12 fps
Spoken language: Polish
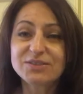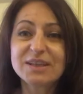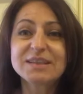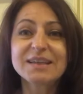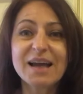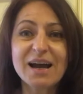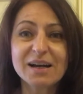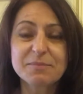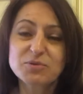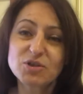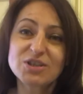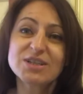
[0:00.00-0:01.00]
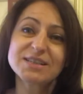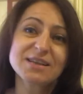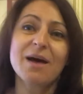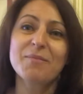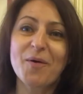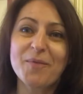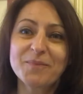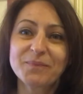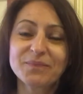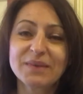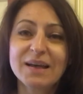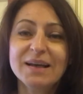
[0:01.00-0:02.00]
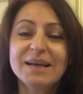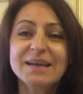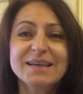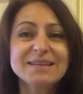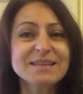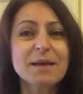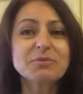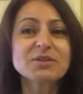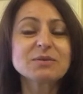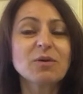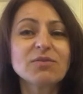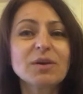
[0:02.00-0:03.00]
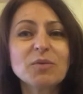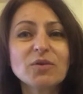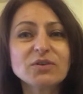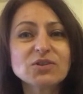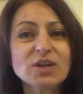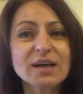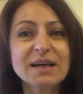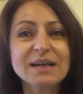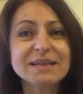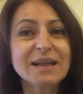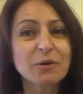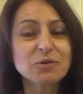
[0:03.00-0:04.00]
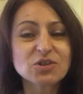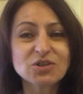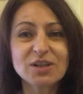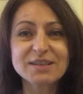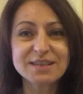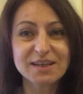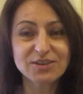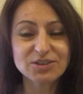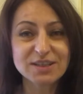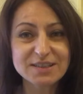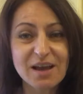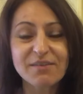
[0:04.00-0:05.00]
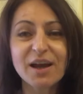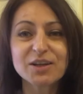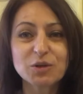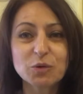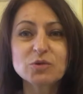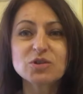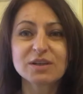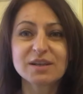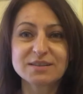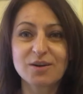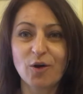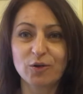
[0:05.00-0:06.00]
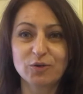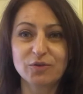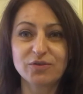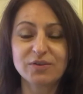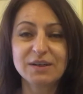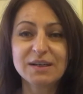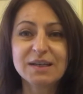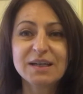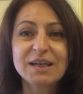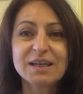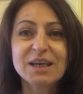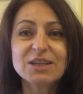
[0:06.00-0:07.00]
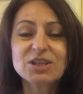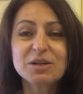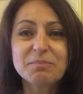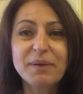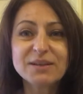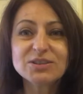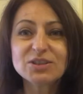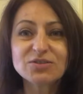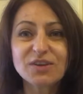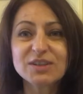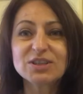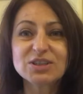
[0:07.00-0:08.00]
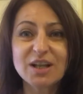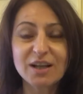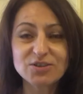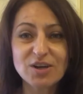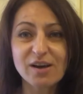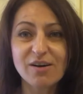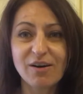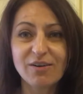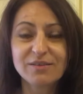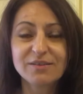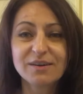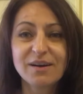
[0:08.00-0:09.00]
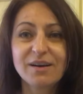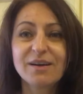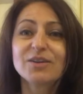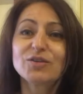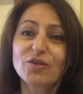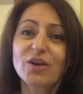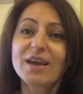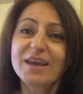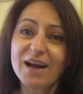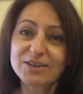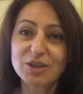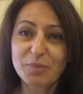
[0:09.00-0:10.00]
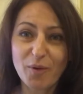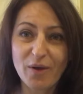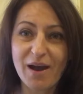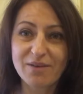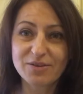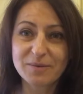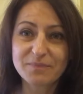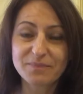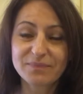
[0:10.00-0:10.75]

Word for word: wtedy jak przyjdzie samo. Chińskie przysłowie mówi, że nauczyciel się zjawia, gdy uczeń jest gotów. Jeśli będziesz wiedzieć dlaczego, twoje jak się pojawi.